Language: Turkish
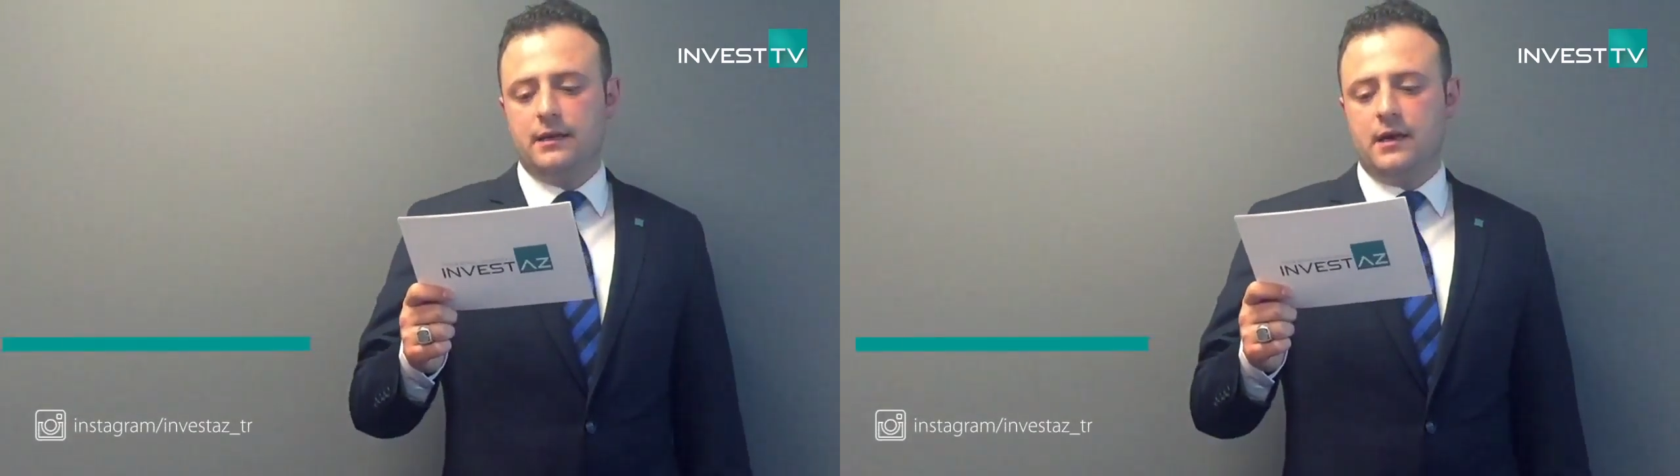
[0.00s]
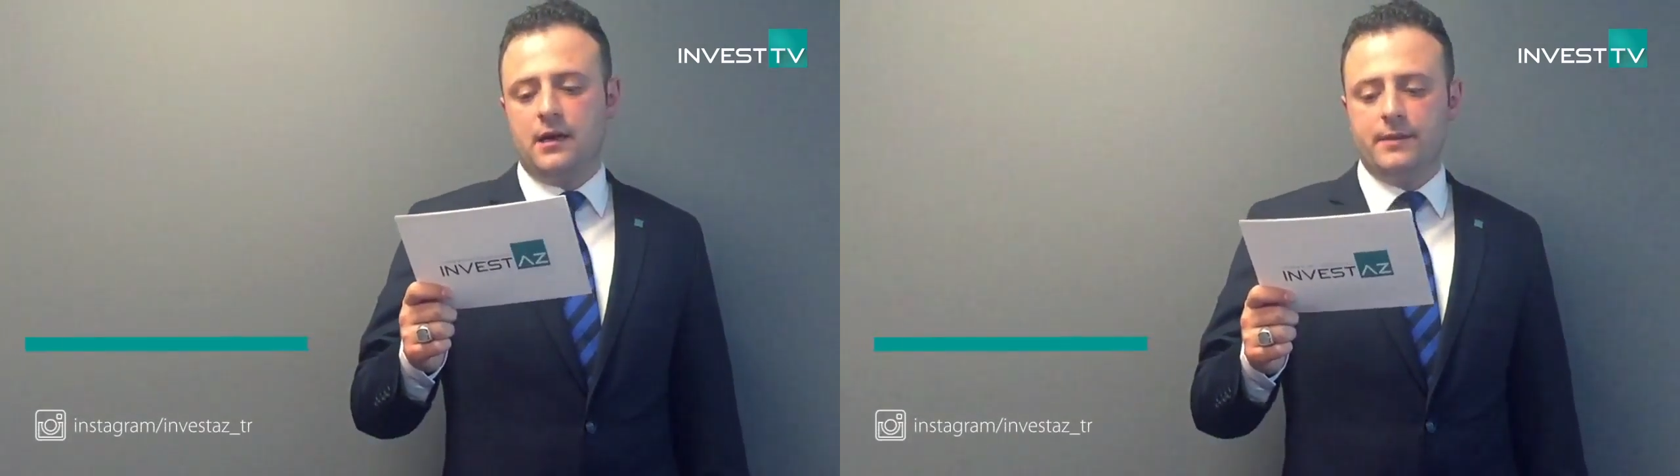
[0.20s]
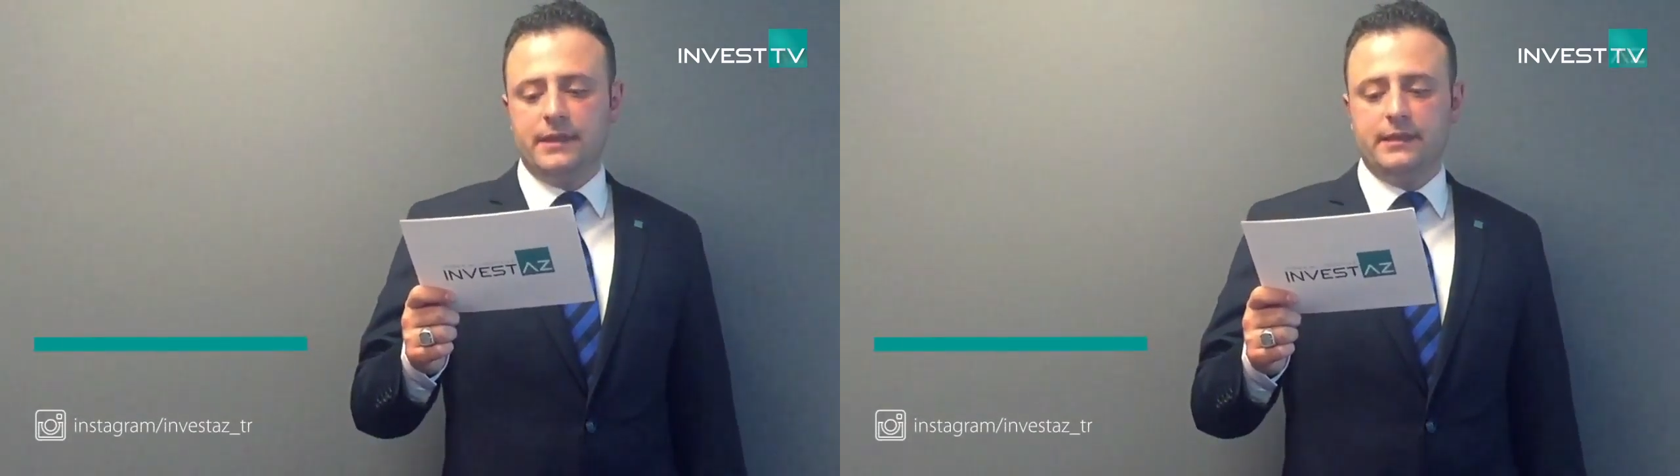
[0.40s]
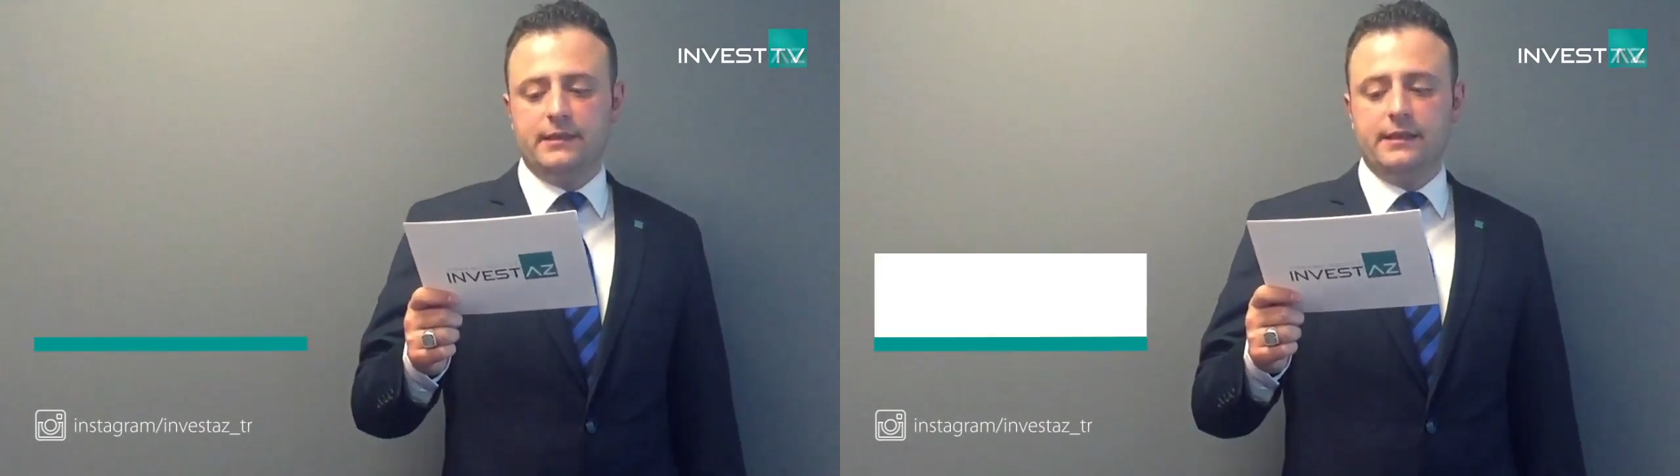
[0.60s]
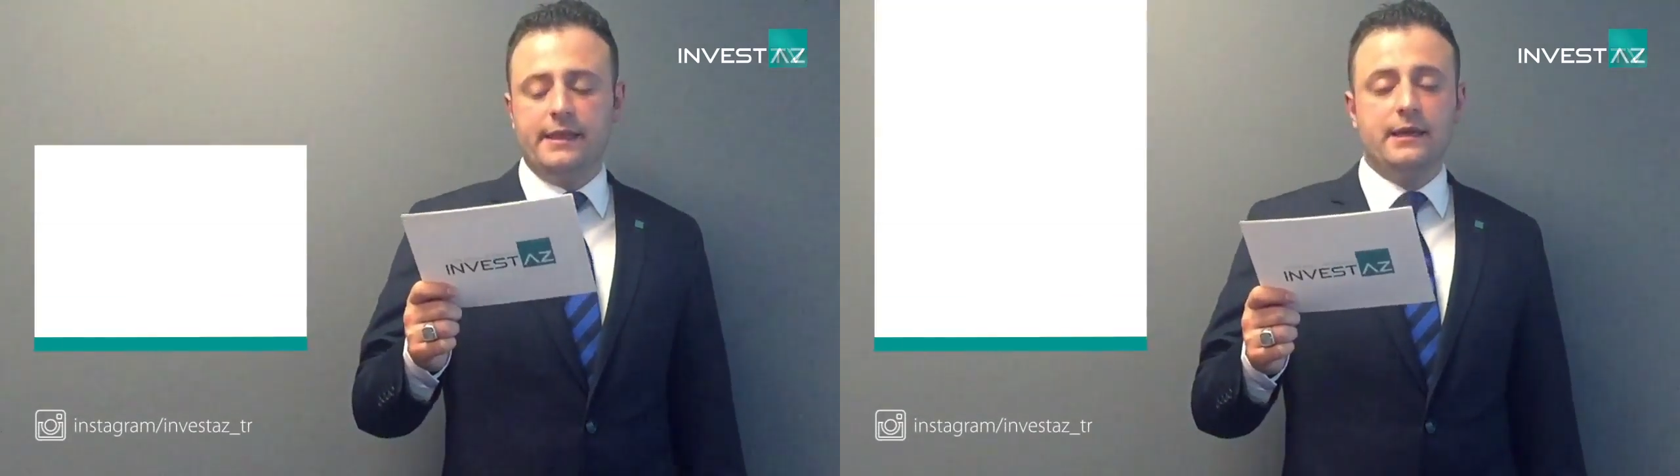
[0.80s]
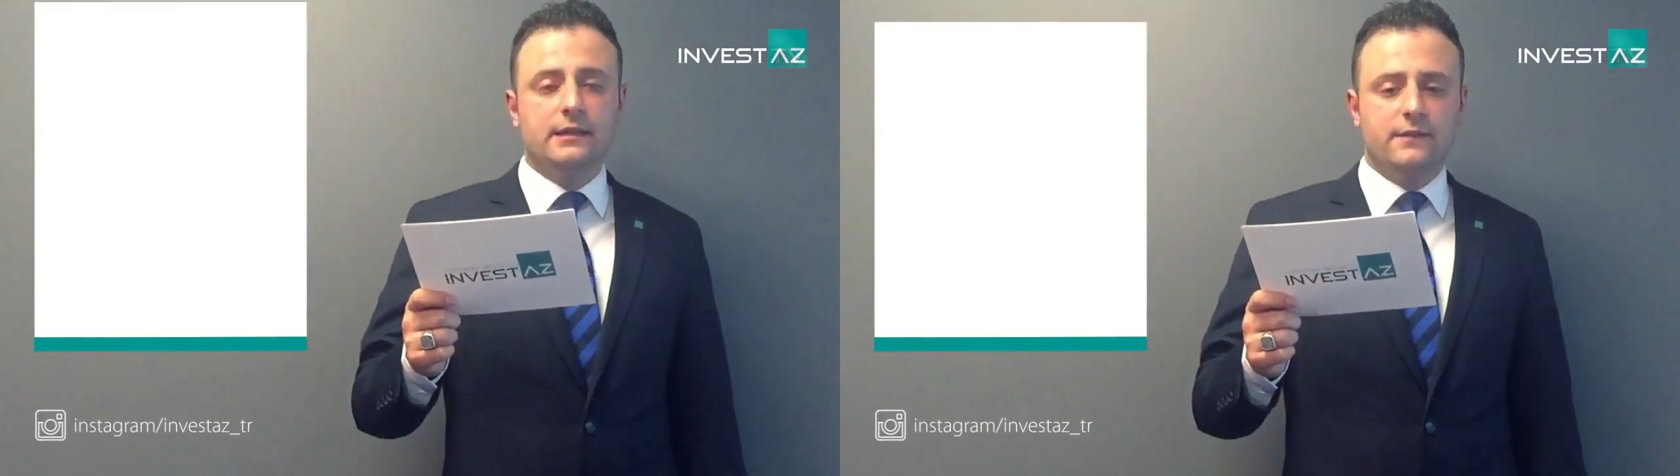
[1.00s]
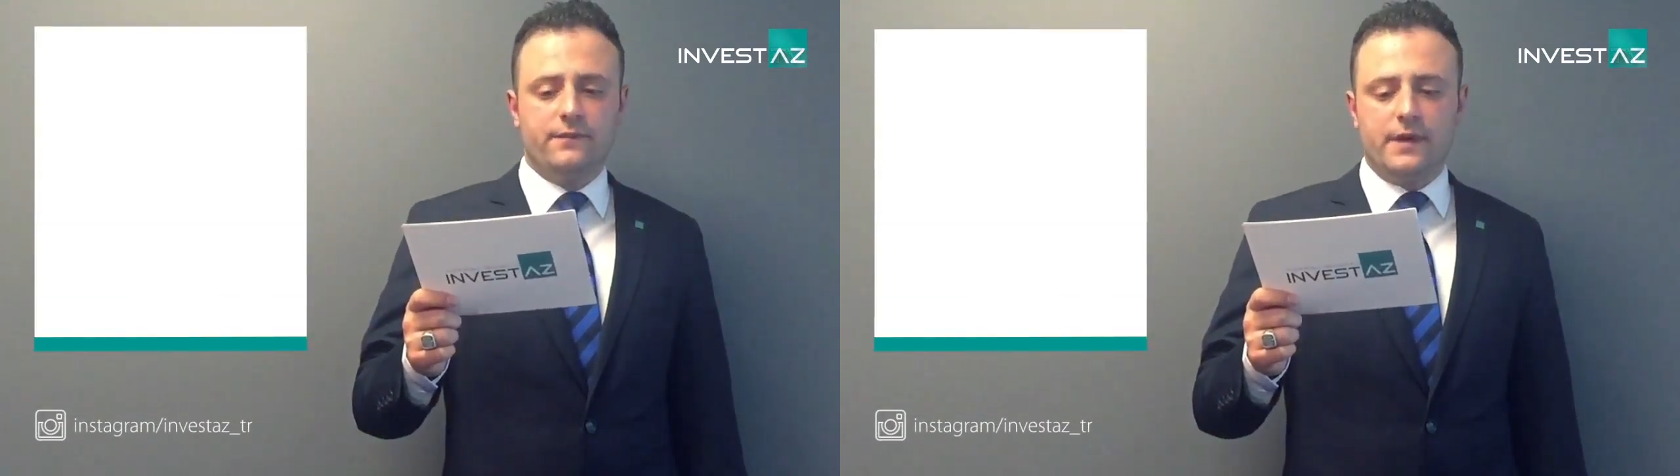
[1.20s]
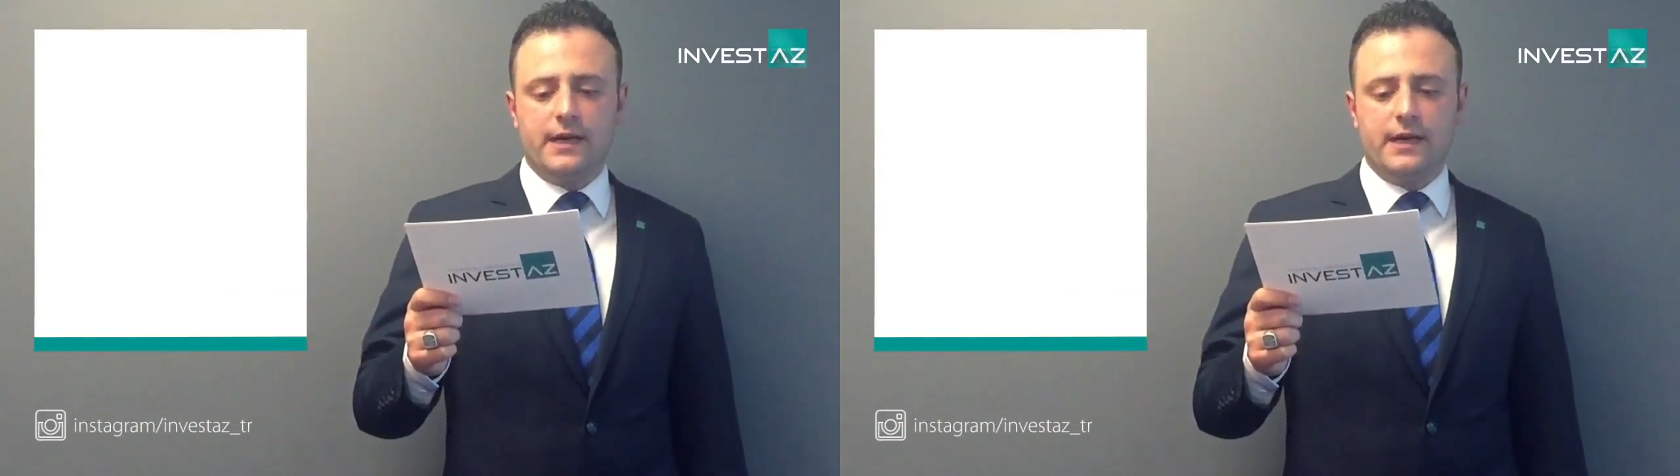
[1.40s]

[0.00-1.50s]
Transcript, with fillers: ABD'de negatif